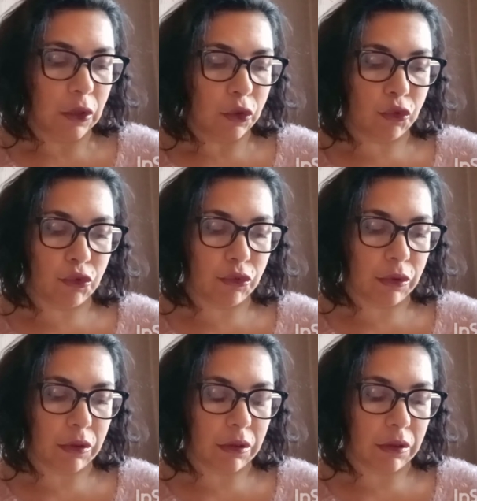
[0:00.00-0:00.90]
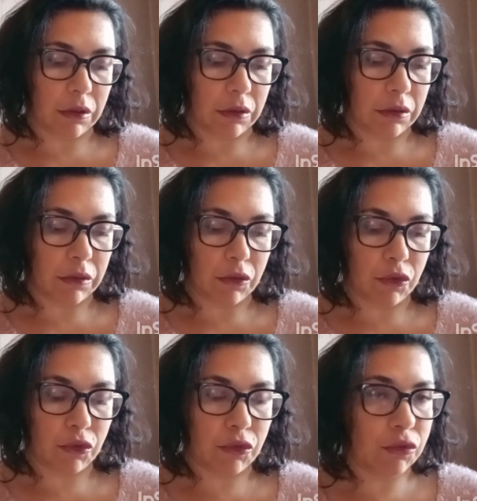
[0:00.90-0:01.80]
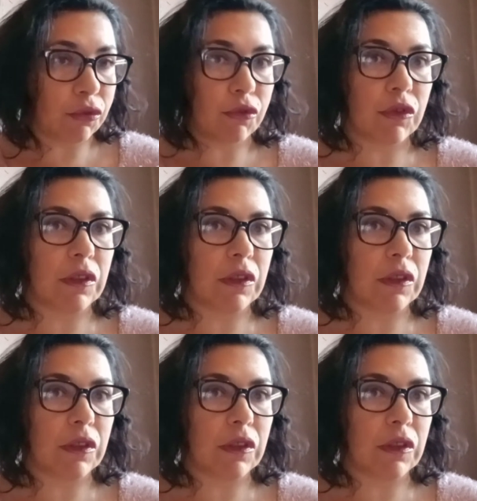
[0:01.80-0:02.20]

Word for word: sur, euh, sur,